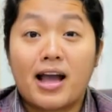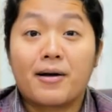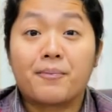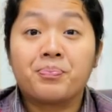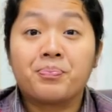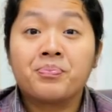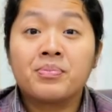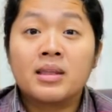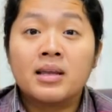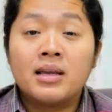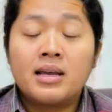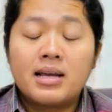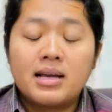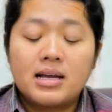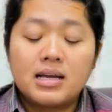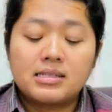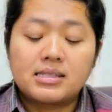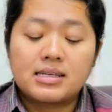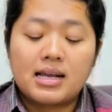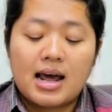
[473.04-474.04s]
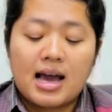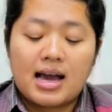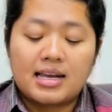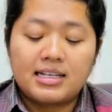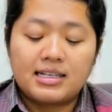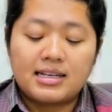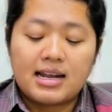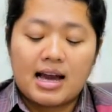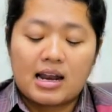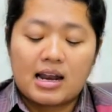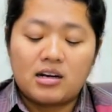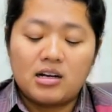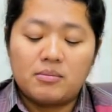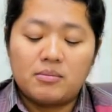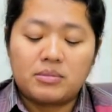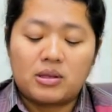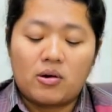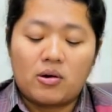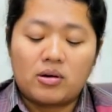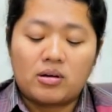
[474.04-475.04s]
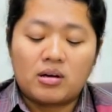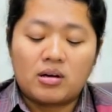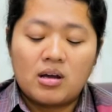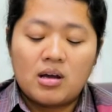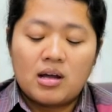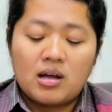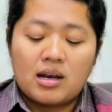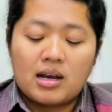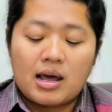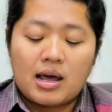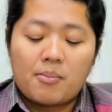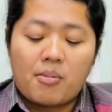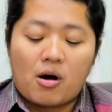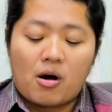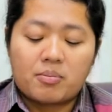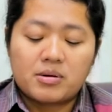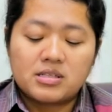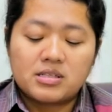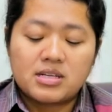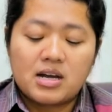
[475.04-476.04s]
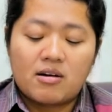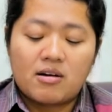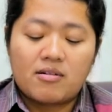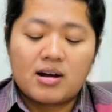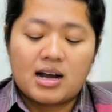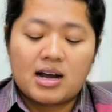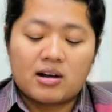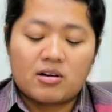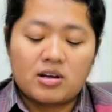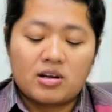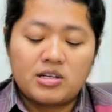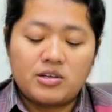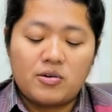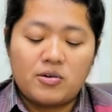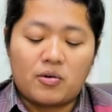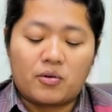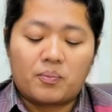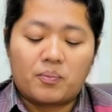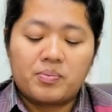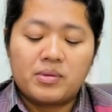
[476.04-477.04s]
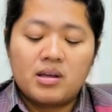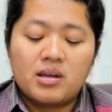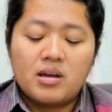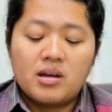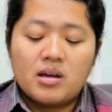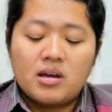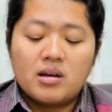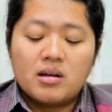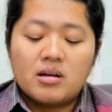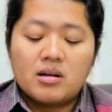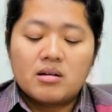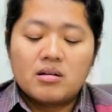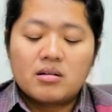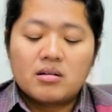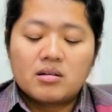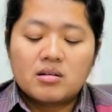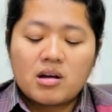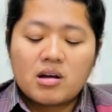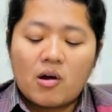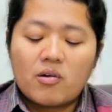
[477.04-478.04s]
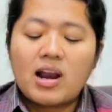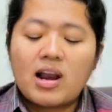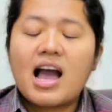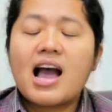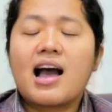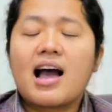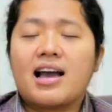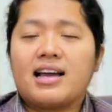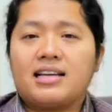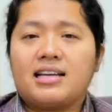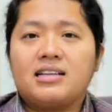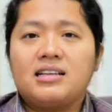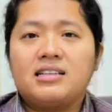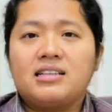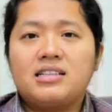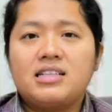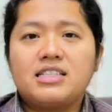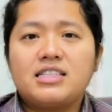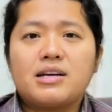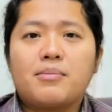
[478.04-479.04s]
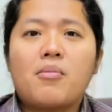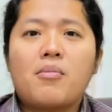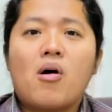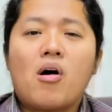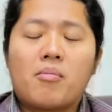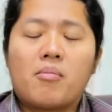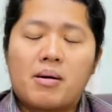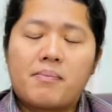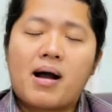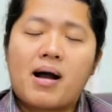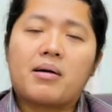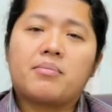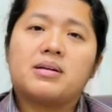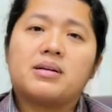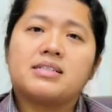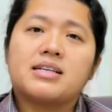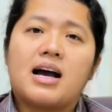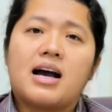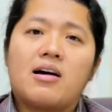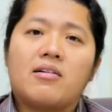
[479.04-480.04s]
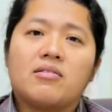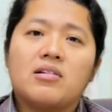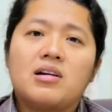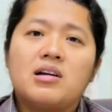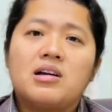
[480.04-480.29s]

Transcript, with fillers: 15เอสราอธิษฐานเริ่มต้น และบอกพระเจ้าว่าข้อที่ 6 เขาละอายที่จะมองพระพักพระเจ้า